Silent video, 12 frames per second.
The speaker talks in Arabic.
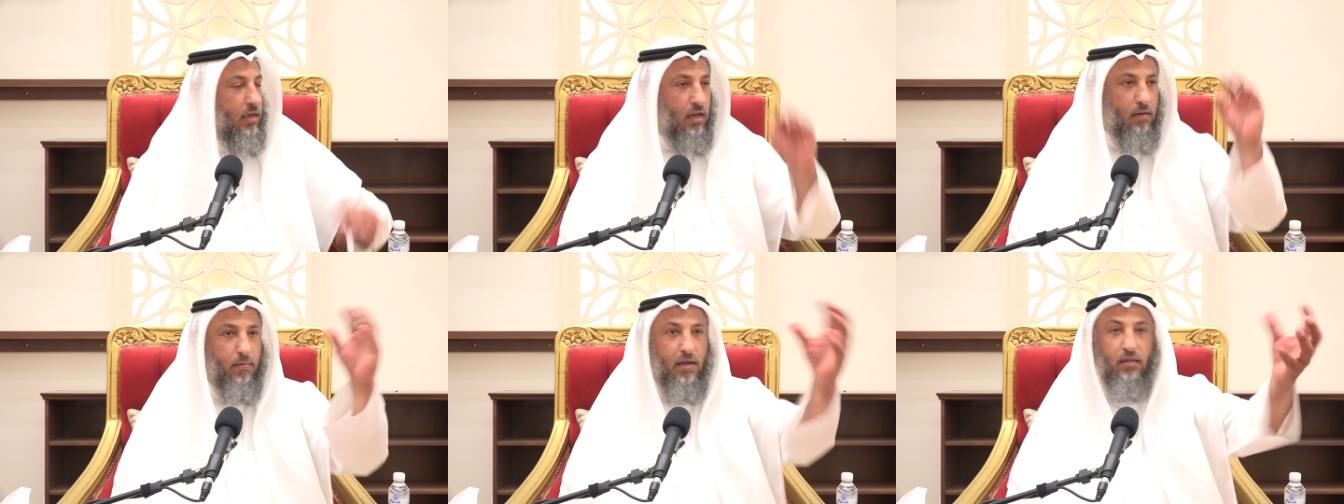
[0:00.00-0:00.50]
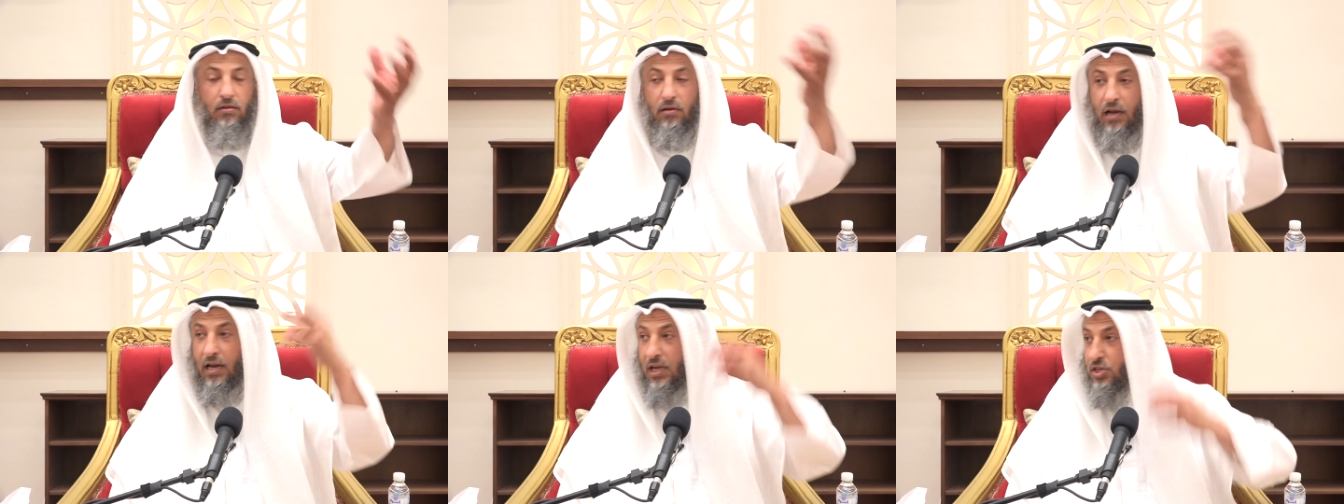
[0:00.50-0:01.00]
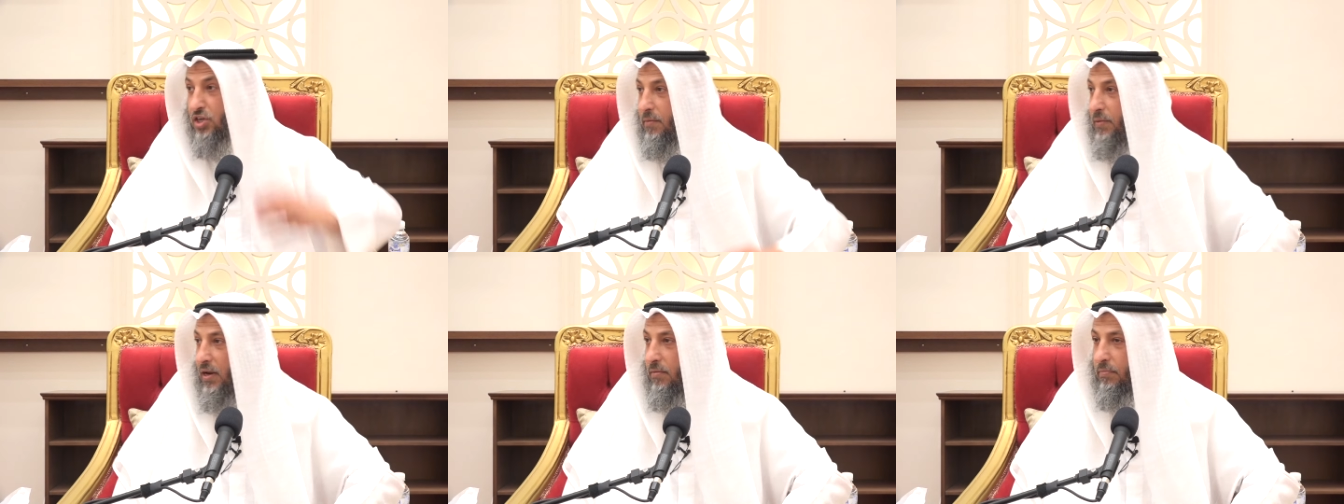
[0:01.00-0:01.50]
كل ما يدخل عليك شيء
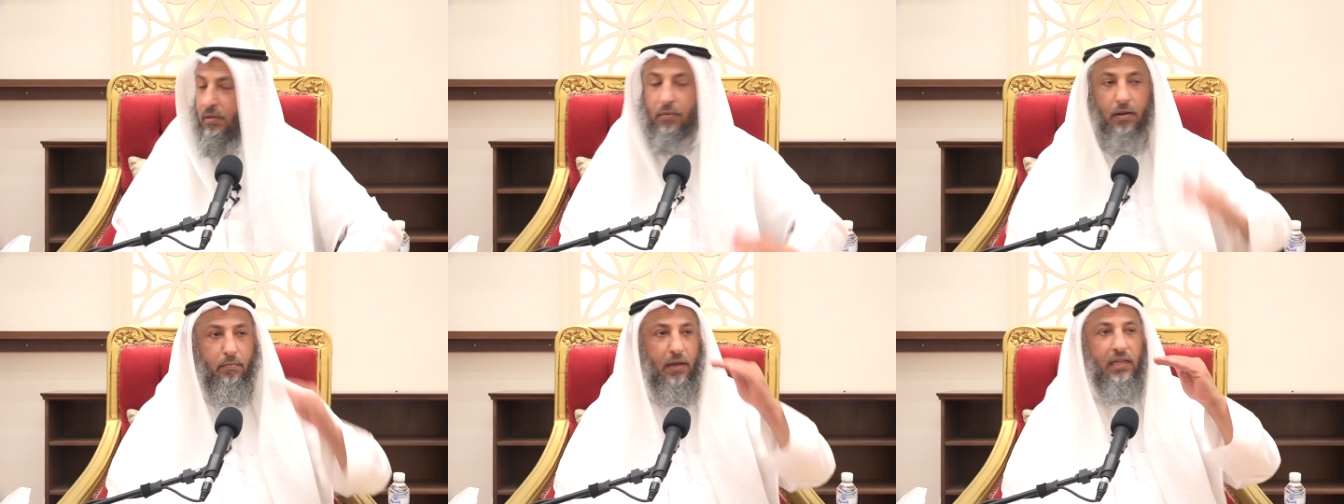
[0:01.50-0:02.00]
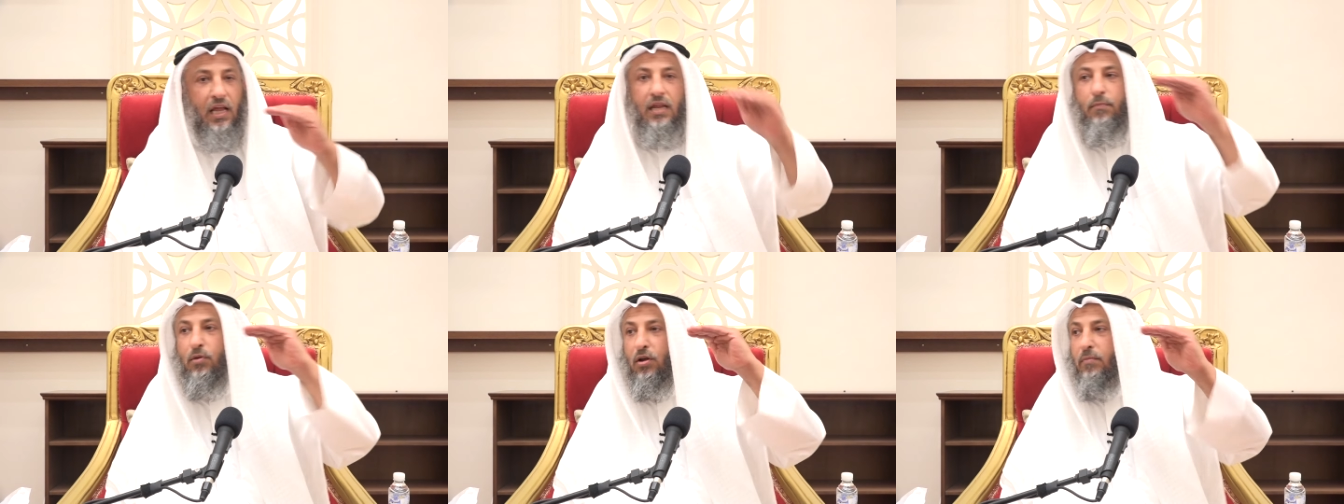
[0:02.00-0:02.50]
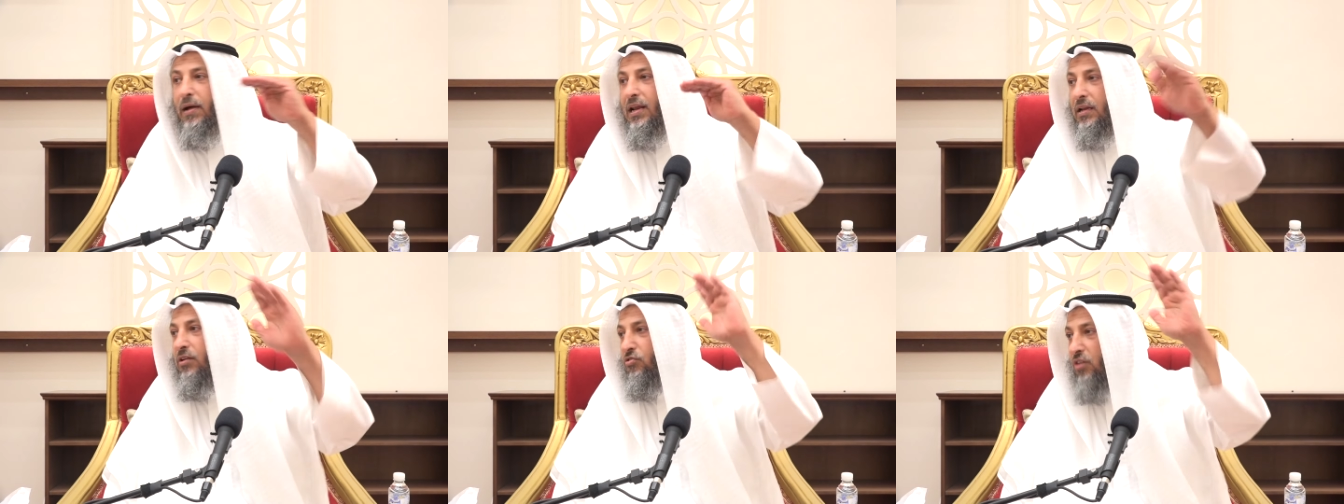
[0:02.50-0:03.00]
من المال طبعا بعد أن يبلغ المال
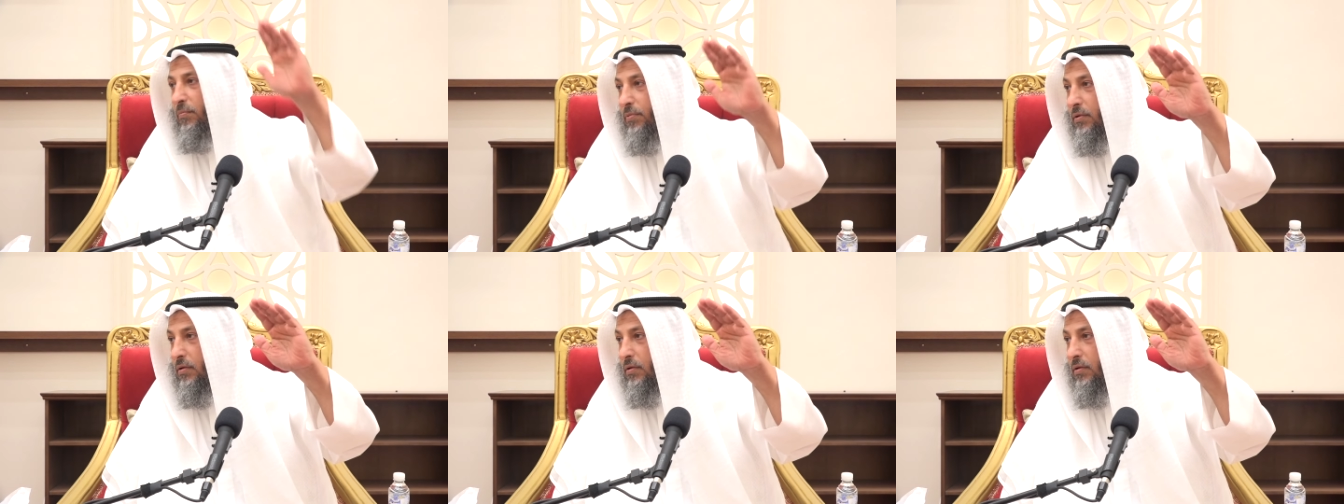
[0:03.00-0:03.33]
النصاب